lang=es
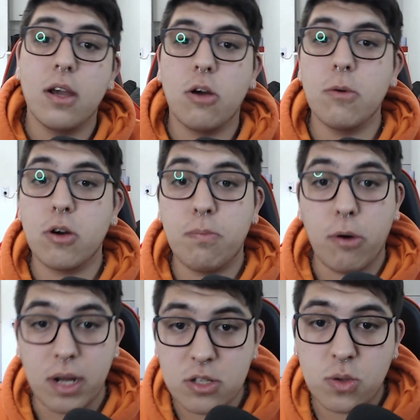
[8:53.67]
cómo
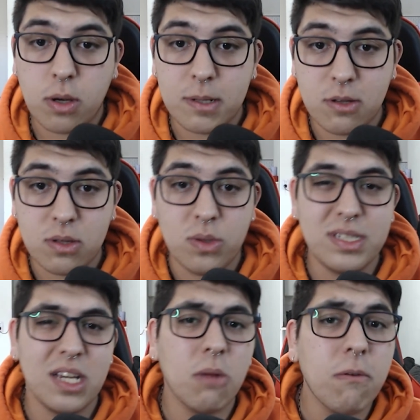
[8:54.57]
poner sus comandos en
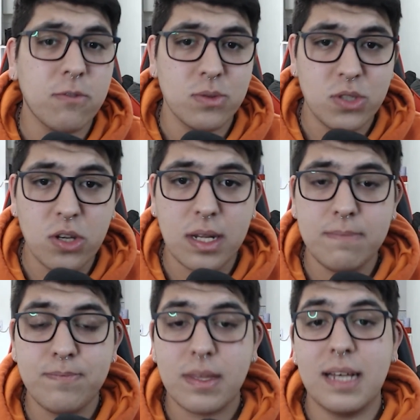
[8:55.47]
Twitch y cómo funcionan.